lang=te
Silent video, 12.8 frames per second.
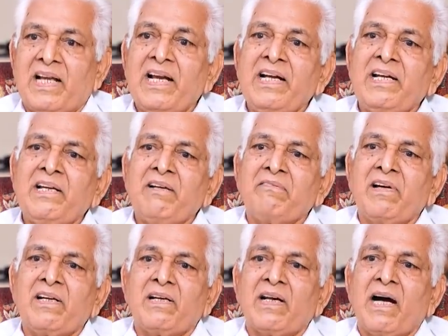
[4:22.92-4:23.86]
నైంటీ
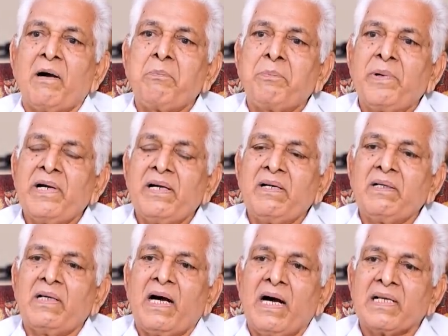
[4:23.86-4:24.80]
వన్ అప్ అండ్
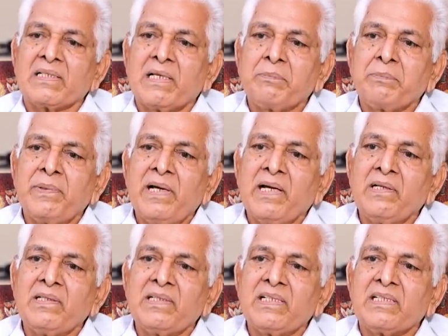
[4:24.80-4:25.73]
ఆ
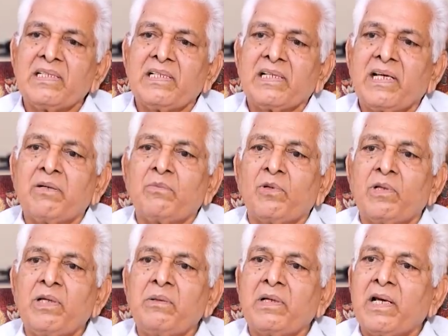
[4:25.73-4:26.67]
సర్పయాగం చేసిన
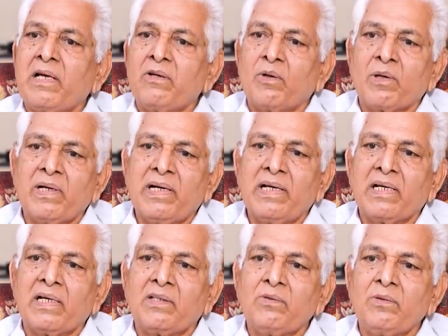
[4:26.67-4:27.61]
టైంలోనే నన్ను ఒక్కడనే
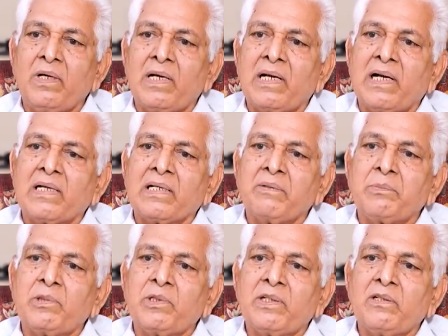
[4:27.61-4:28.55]
కాదు ఆ నాటక
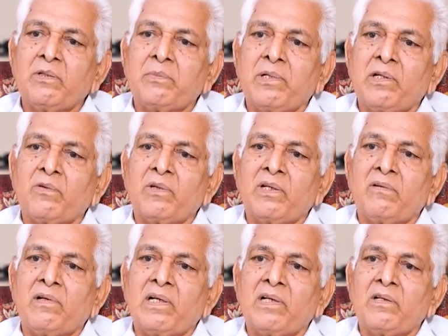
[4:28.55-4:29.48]
పోటీల్లో పాల్గొన్న
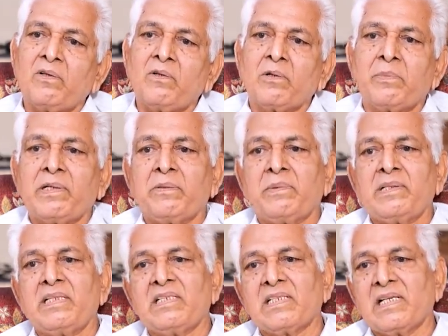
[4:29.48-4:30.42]
వాళ్ళల్లో ఒక పది
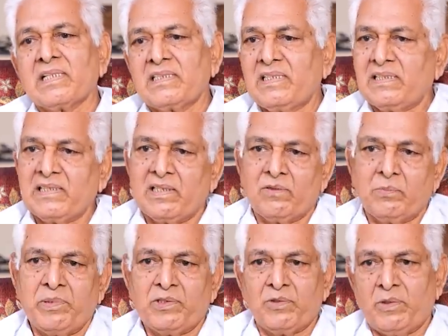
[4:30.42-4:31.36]
మందిని సెలెక్ట్ చేశారు
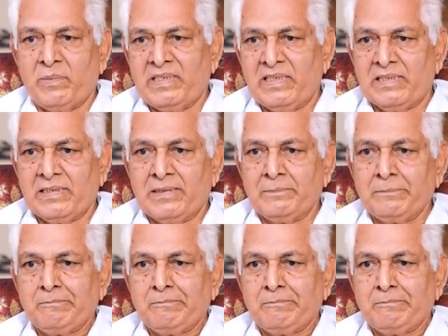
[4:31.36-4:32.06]
పర్చూర్ బ్రదర్స్